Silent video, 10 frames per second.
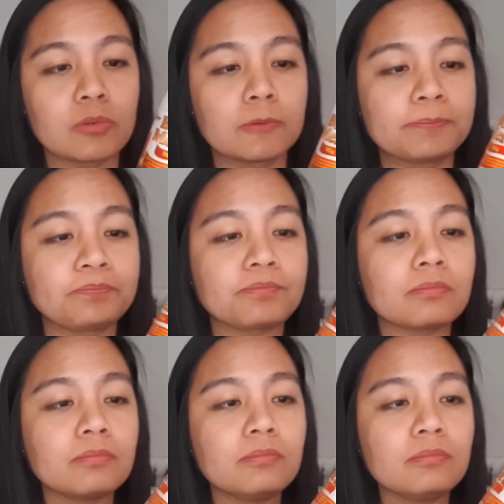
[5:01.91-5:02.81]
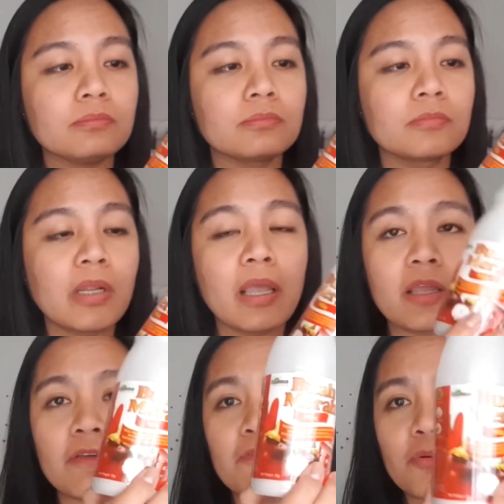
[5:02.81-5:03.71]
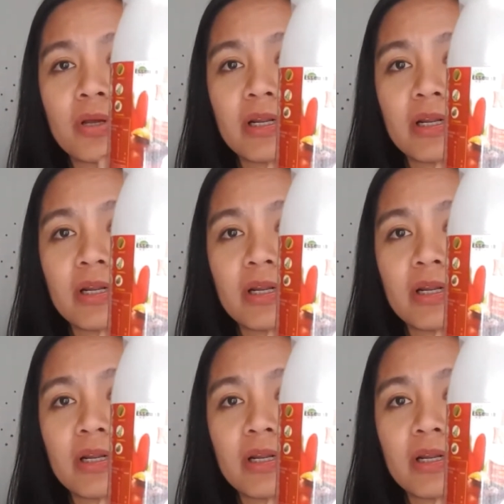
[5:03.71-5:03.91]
So, If you